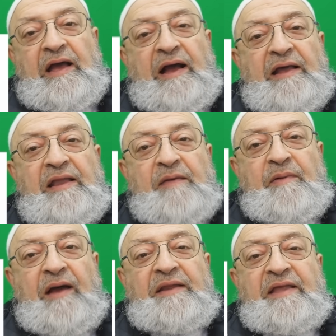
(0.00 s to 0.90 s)
على
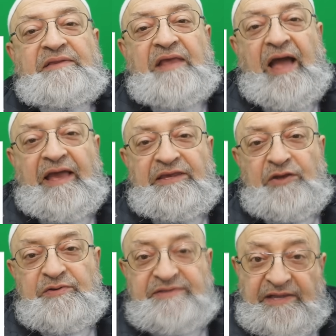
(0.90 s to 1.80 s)
معنى
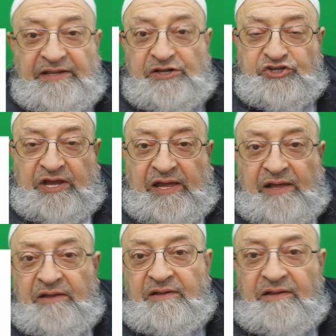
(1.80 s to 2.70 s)
التحيز يعني الجهة